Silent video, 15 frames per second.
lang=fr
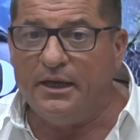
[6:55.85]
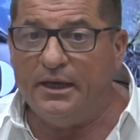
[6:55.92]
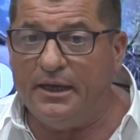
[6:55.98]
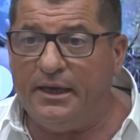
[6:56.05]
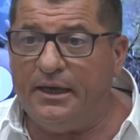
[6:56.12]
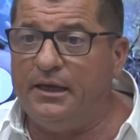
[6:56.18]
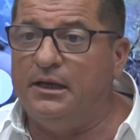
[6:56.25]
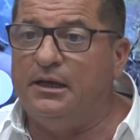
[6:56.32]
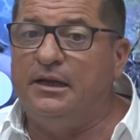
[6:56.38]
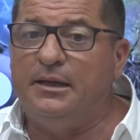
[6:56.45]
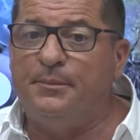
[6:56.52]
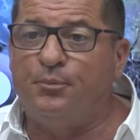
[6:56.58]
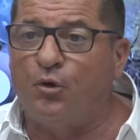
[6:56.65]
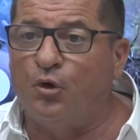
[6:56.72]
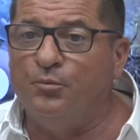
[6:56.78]
Et
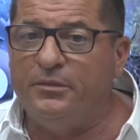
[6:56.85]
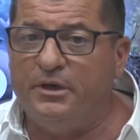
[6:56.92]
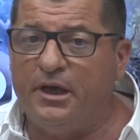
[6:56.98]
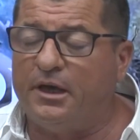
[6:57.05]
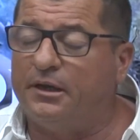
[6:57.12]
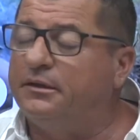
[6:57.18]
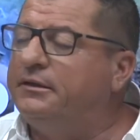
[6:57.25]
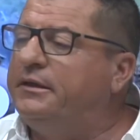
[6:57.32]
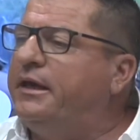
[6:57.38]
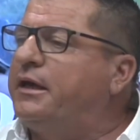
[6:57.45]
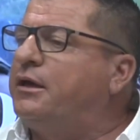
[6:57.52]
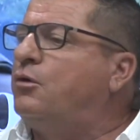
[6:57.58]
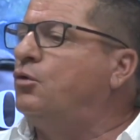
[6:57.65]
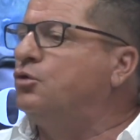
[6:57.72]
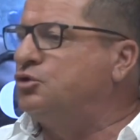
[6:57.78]
les premières
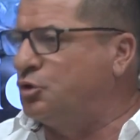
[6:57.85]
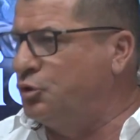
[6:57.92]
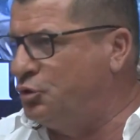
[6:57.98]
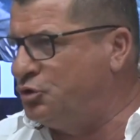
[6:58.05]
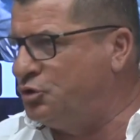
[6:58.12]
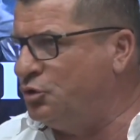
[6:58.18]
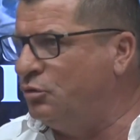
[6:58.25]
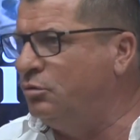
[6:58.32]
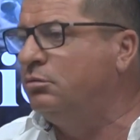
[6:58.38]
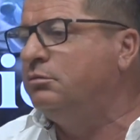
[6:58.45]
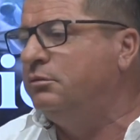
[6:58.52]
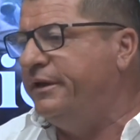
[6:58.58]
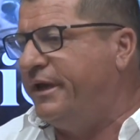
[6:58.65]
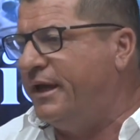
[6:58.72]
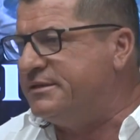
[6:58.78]
déconstructions,
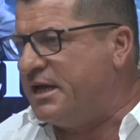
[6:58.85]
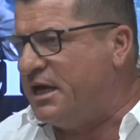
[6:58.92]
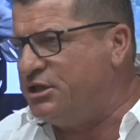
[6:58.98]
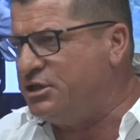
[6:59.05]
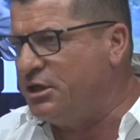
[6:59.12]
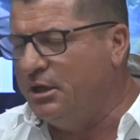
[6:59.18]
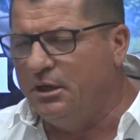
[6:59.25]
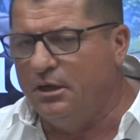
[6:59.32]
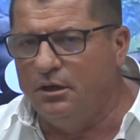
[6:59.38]
des casages,